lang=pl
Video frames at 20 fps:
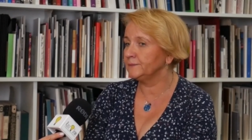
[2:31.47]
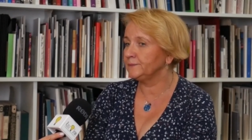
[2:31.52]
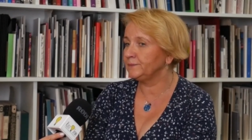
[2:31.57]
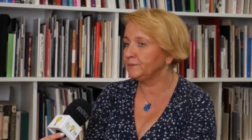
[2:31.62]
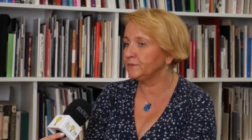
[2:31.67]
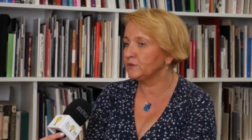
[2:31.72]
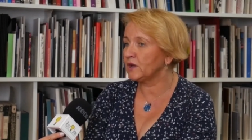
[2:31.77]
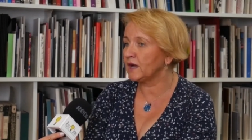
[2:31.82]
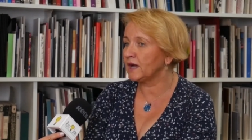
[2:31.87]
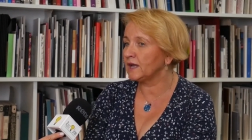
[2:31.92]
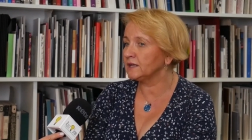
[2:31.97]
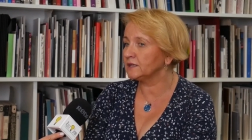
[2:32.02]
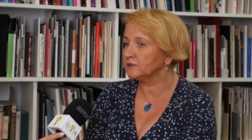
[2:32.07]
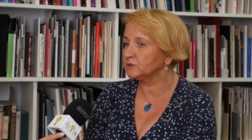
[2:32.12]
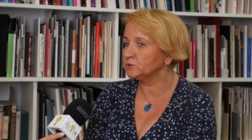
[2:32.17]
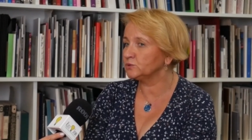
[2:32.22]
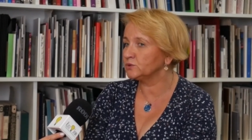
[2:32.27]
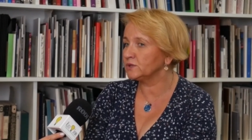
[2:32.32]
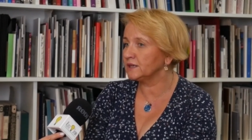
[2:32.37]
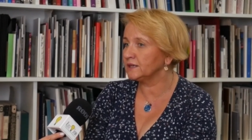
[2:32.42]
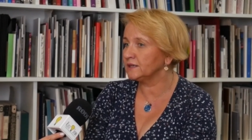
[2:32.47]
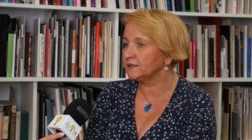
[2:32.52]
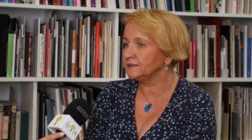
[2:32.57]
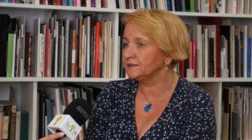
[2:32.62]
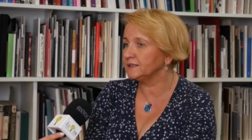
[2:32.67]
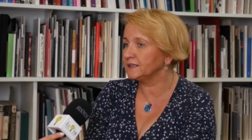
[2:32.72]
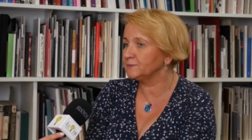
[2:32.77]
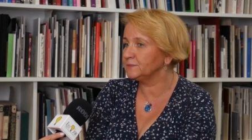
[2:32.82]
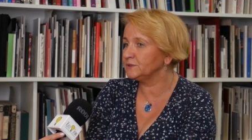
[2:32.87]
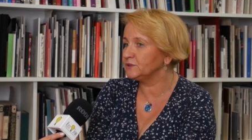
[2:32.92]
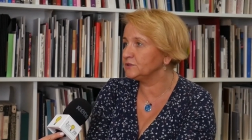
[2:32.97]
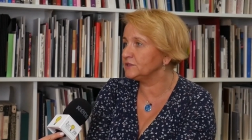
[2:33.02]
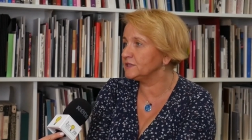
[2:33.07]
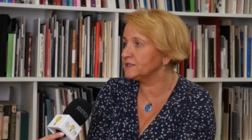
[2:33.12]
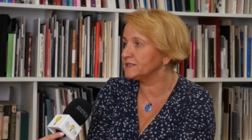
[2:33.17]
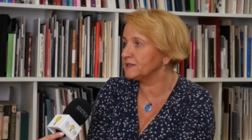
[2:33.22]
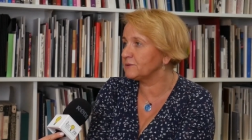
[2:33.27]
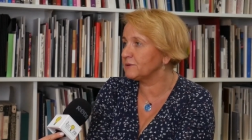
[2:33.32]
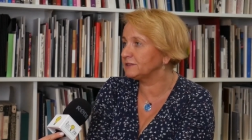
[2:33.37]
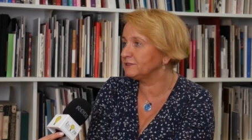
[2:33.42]
no ale które jakby no nie
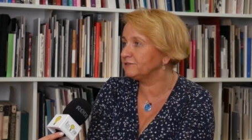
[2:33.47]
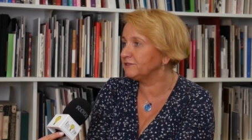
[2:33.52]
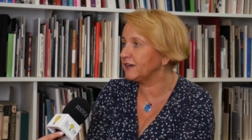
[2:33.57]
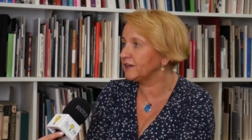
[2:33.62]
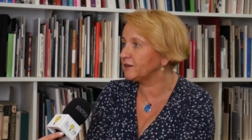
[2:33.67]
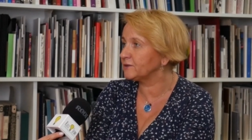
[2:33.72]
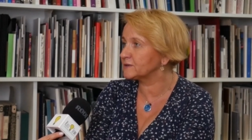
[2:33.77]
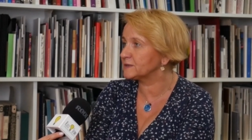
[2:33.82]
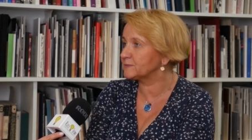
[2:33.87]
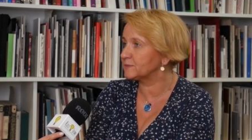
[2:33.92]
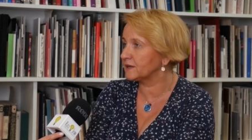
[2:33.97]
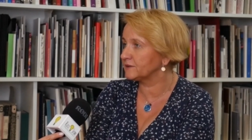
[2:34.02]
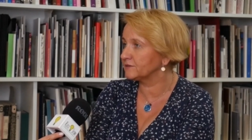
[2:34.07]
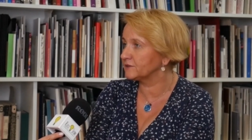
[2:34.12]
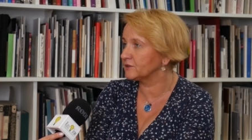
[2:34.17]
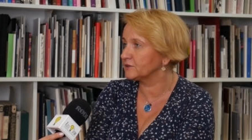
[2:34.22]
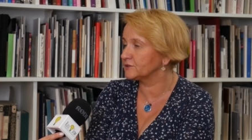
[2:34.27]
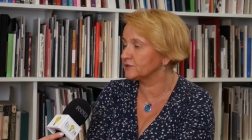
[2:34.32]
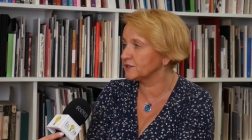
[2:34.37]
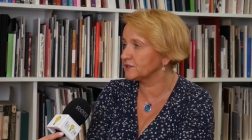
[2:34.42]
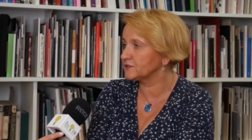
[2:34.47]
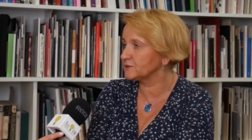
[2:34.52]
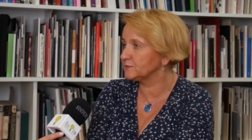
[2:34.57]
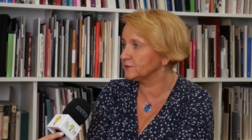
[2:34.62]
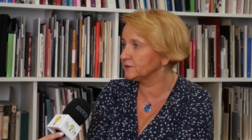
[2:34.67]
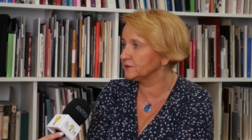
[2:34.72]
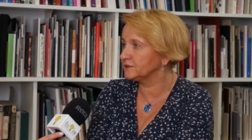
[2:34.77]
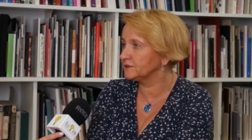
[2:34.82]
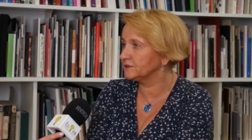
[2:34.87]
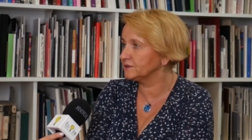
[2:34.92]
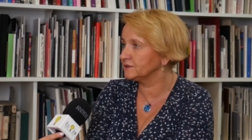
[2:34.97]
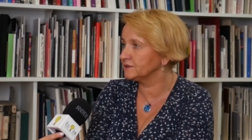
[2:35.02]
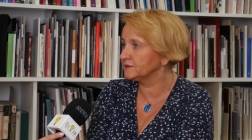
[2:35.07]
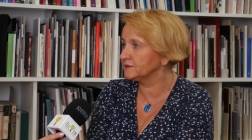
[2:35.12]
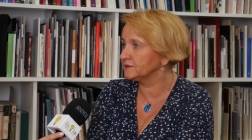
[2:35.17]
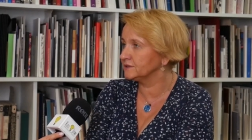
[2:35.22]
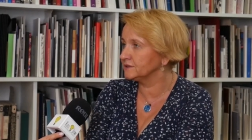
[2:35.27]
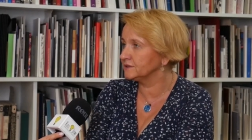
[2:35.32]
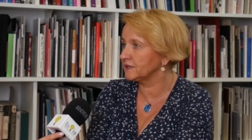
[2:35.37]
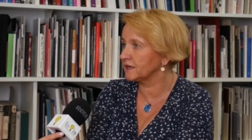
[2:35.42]
załatwiają sprawy chociażby
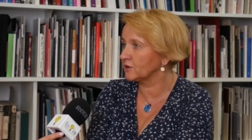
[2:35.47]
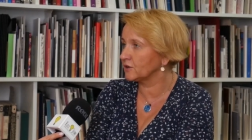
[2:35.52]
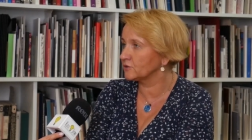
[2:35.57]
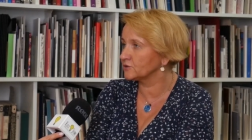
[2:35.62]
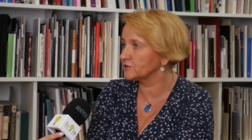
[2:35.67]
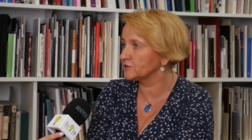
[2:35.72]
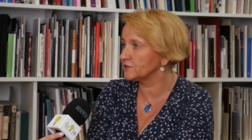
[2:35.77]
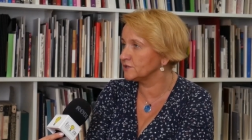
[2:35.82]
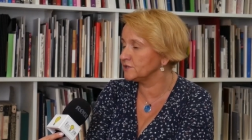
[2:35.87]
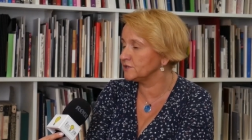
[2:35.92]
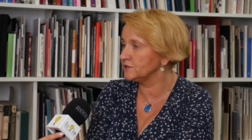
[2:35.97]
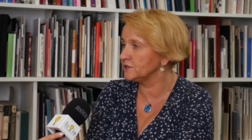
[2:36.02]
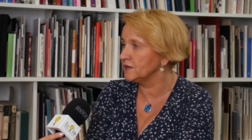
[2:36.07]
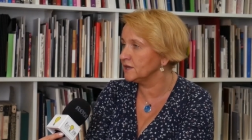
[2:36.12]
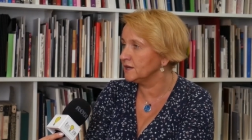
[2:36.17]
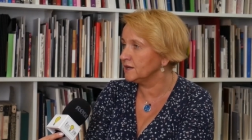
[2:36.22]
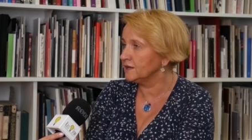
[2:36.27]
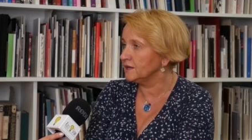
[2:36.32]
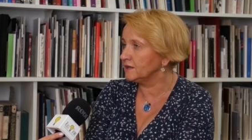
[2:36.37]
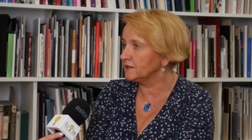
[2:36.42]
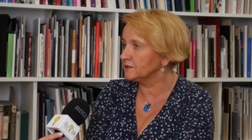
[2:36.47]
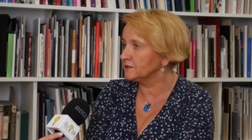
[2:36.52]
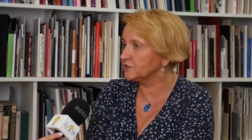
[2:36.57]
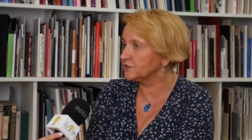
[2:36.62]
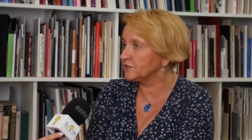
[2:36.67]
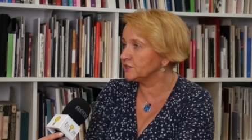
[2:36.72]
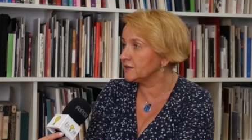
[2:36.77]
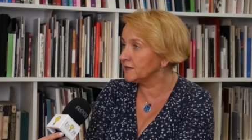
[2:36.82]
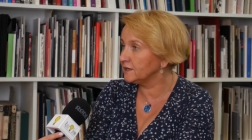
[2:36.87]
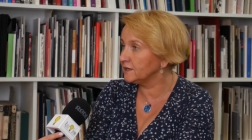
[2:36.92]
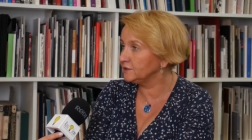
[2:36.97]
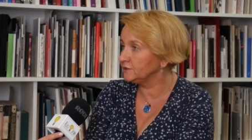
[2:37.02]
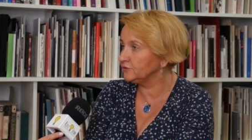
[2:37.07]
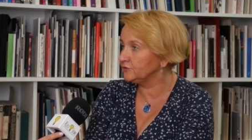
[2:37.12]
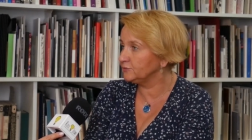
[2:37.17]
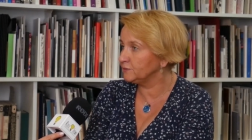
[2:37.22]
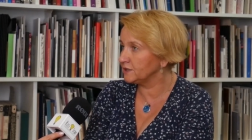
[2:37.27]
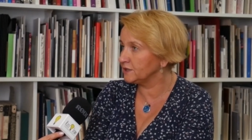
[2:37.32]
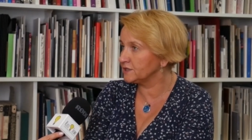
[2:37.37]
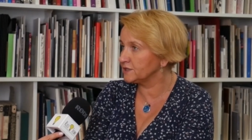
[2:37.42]
y, jakości e, zieleni
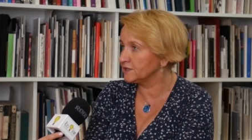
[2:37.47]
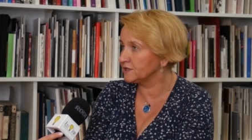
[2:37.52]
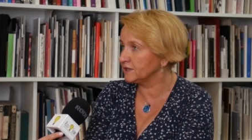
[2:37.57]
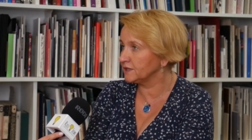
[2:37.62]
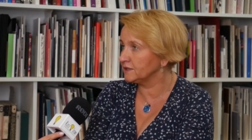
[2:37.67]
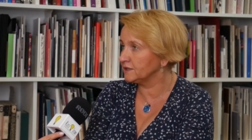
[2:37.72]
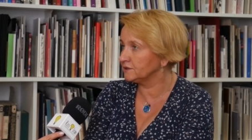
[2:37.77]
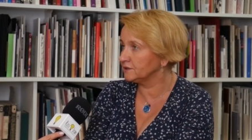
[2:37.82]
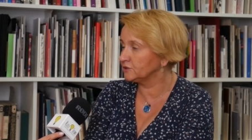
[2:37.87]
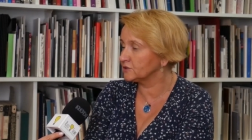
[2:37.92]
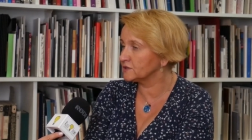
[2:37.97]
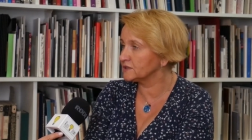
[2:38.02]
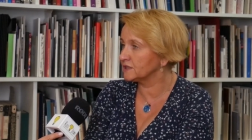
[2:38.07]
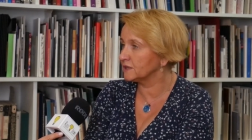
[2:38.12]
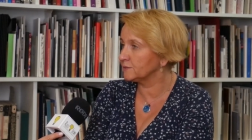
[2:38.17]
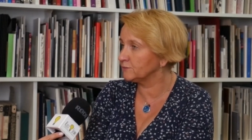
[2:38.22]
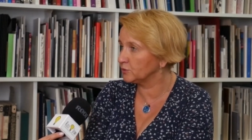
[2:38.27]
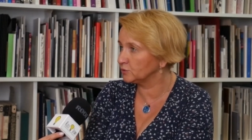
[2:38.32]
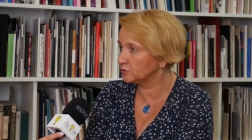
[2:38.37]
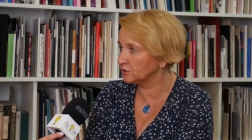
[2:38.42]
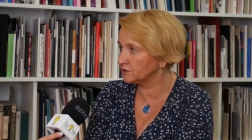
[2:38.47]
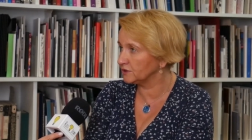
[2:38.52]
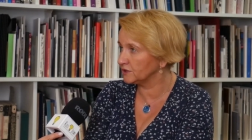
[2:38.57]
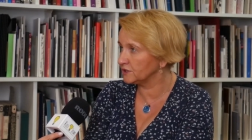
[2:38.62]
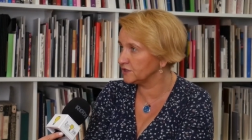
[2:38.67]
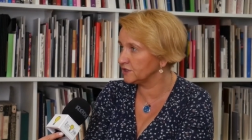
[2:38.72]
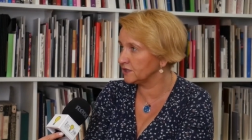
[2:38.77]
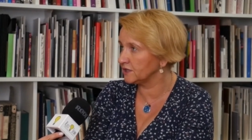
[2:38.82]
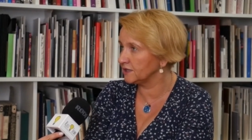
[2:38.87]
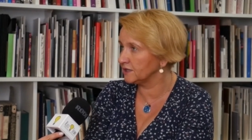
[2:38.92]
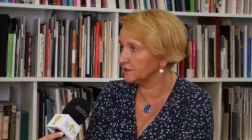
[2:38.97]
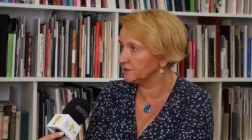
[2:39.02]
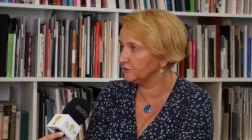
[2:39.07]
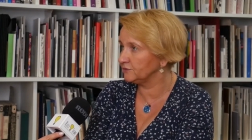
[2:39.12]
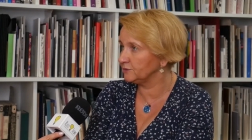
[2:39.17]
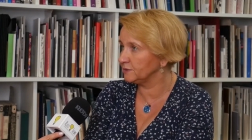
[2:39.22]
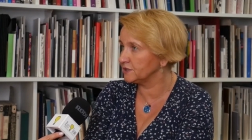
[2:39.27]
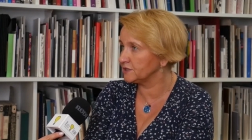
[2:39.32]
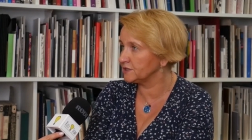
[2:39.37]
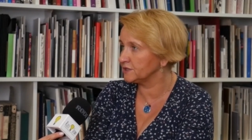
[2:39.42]
w mieście, dostępu do tej zieleni w
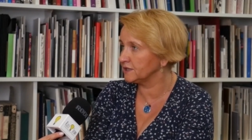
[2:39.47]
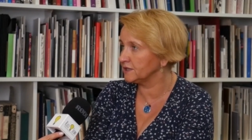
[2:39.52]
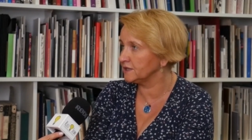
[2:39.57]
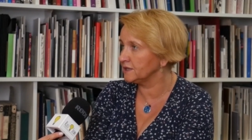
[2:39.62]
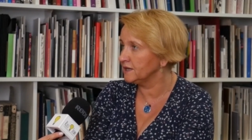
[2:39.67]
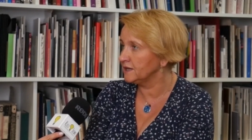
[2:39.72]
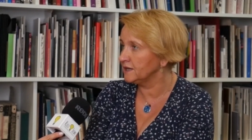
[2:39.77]
mieście.